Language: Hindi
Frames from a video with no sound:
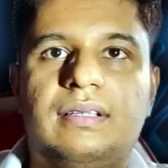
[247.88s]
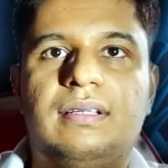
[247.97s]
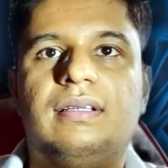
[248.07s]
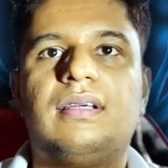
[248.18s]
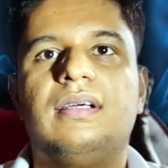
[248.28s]

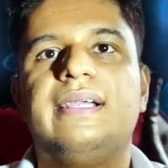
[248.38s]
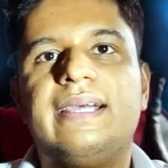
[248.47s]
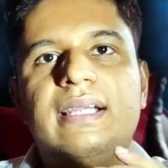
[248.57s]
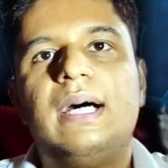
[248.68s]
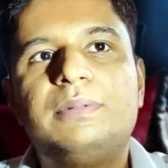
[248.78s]
लेकिन
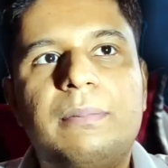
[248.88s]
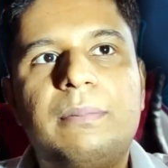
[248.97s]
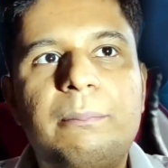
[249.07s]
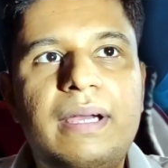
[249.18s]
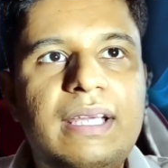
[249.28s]
अब जब मैं
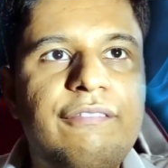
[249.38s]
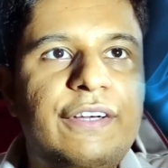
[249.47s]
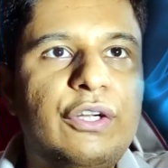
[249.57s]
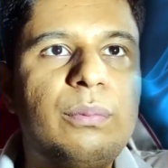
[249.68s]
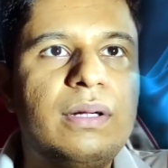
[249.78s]
ये वीडियो
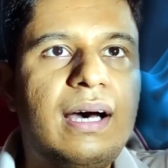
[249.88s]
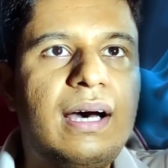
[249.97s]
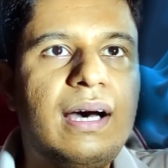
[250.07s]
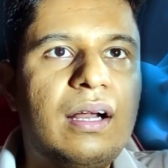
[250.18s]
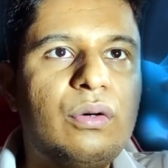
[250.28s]
बना रहा हूँ
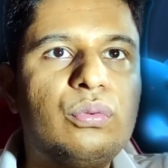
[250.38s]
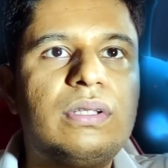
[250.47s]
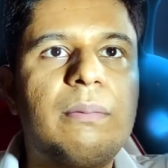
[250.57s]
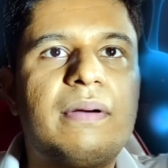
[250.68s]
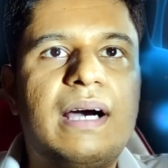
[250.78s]
तब
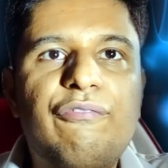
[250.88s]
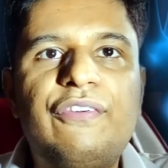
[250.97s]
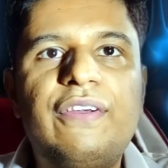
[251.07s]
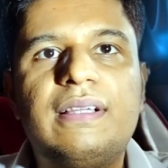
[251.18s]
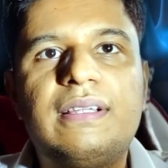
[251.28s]
काफी हद तक
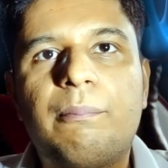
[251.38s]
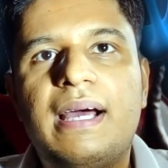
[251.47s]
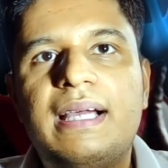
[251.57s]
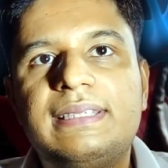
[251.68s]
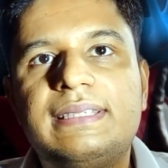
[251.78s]
प्राइजेस
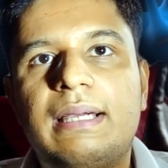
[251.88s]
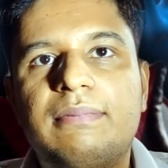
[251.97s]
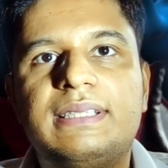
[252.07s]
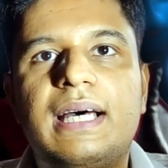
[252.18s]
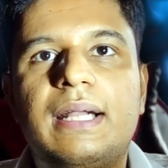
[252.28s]

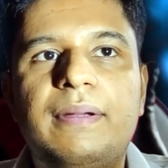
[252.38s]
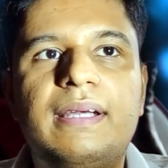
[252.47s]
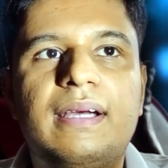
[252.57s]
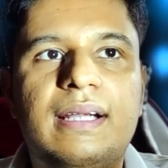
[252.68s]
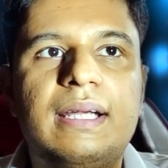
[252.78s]
एमएसआरपी के
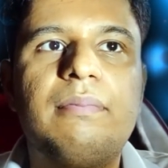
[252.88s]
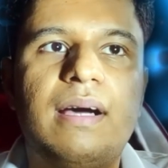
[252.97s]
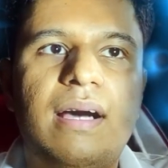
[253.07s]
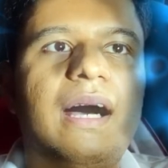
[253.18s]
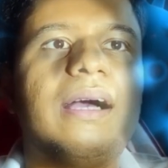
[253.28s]
करीब आ गए हैं